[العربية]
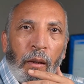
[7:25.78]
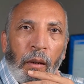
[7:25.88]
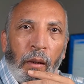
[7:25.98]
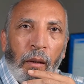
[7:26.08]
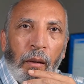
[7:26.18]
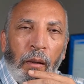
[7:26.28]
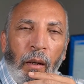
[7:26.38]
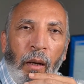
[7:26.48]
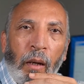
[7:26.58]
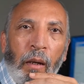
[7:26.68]
آه،
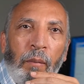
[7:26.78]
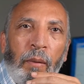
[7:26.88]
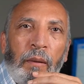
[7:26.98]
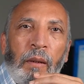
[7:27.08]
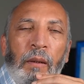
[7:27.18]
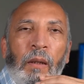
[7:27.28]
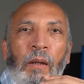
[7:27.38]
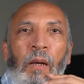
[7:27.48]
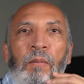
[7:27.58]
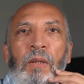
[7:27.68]
الحاجة اللي بعد كده
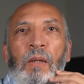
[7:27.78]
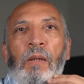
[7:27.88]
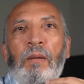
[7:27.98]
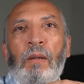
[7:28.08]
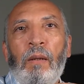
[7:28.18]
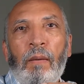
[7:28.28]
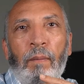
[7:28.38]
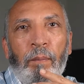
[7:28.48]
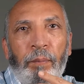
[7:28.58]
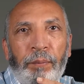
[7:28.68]
الخامسة إن أنت
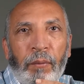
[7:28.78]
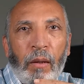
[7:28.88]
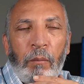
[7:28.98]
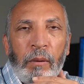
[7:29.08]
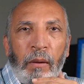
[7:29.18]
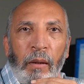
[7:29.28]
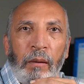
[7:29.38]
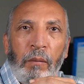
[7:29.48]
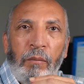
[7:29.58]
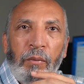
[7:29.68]

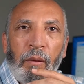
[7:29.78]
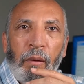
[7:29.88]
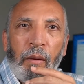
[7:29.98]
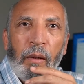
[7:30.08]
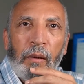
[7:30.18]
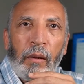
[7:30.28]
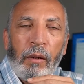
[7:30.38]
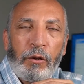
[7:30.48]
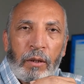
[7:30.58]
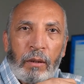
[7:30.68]
بتقدم في إن أنت
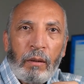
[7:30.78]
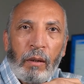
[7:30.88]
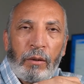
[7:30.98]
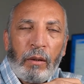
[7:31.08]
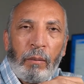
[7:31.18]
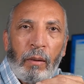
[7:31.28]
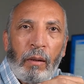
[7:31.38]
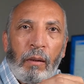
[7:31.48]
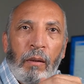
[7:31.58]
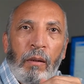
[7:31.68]
ريجستر عشان
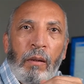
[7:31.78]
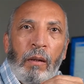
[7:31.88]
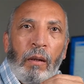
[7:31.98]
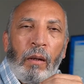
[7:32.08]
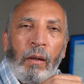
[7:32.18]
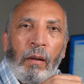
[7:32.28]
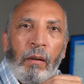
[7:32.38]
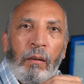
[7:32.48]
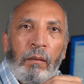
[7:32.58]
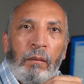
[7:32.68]
تبقى
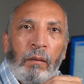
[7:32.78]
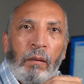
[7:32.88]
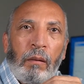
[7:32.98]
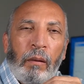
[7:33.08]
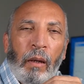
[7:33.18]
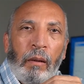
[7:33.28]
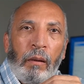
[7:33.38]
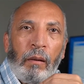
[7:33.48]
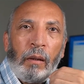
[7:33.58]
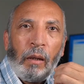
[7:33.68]
آه،
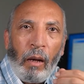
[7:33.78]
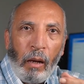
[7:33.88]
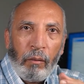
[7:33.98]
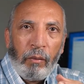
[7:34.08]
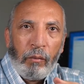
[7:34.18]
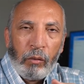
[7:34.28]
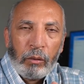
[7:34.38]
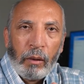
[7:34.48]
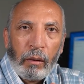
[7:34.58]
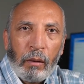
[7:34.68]
يعني ليك الحق في
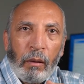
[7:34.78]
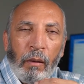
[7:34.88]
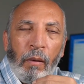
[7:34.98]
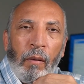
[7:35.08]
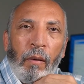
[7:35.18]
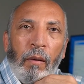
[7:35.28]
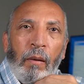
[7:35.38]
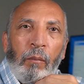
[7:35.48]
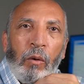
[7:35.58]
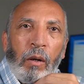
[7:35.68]
الفوتنج
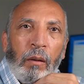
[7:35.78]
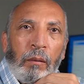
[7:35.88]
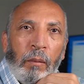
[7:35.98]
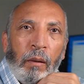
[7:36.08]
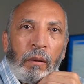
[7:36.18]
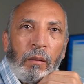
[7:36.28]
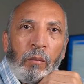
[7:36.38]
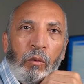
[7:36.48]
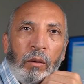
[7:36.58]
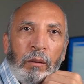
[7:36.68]
مجرد انك تبقى
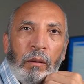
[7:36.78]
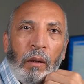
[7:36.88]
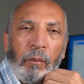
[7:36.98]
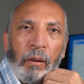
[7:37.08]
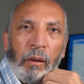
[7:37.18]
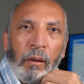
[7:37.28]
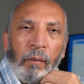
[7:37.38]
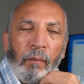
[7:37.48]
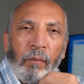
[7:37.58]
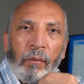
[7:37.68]
مواطن امريكي
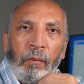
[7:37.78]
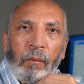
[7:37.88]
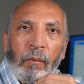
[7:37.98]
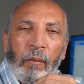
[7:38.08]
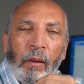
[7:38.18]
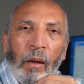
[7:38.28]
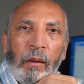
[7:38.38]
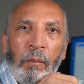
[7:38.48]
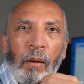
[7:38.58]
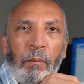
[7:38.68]

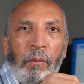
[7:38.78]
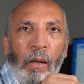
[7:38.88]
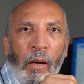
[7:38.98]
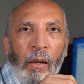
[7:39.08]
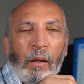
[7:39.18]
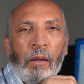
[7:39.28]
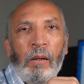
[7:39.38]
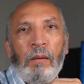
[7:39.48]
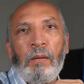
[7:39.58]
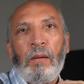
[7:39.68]
هتبقى من حقك ان
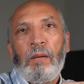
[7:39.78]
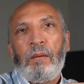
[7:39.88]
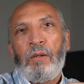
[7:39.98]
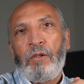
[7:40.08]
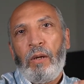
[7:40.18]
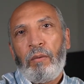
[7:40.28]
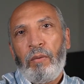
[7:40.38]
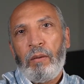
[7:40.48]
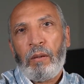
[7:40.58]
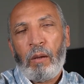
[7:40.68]
انت تشترك في
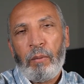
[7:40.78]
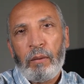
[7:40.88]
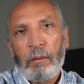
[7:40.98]
الانتخابات